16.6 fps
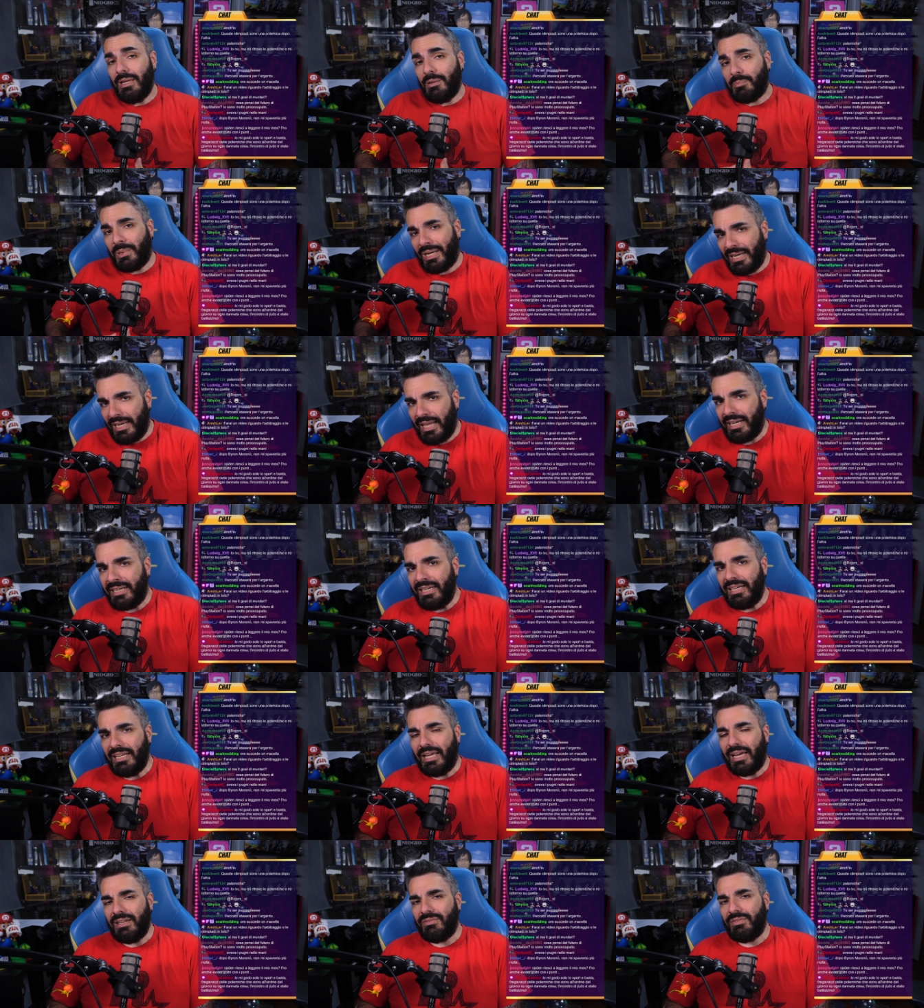parlarne
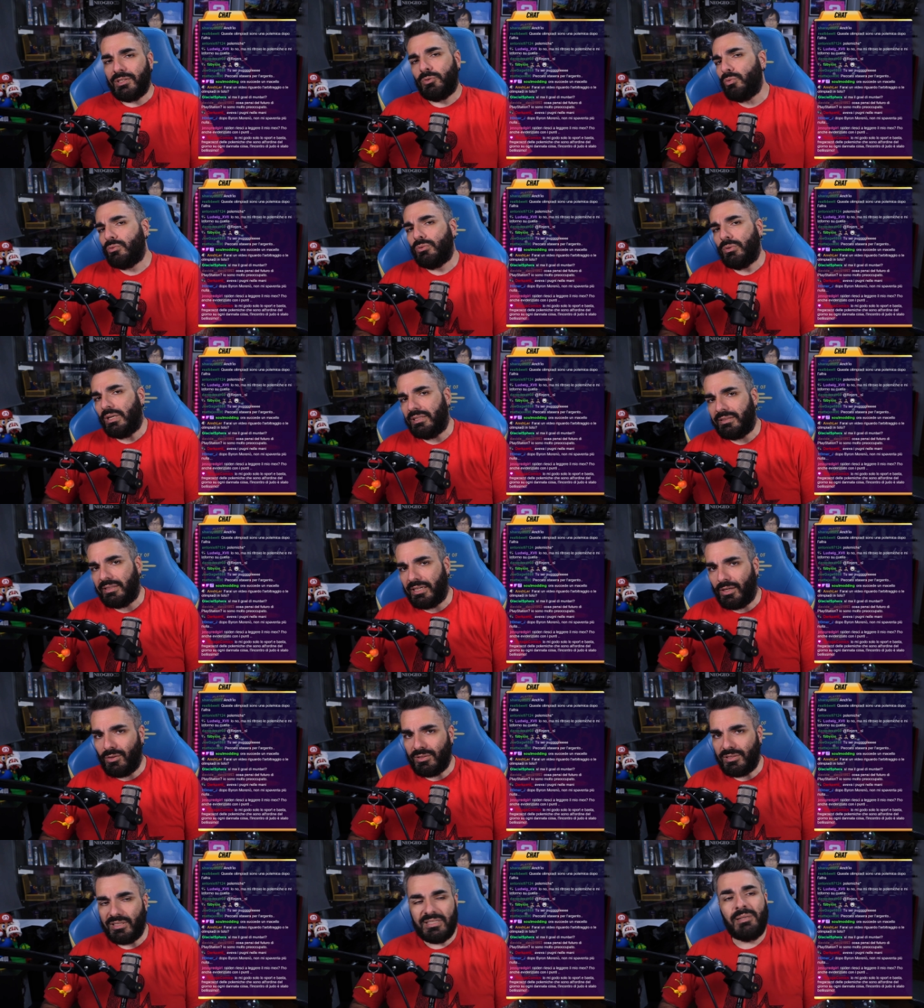live è tutta un'altra cosa.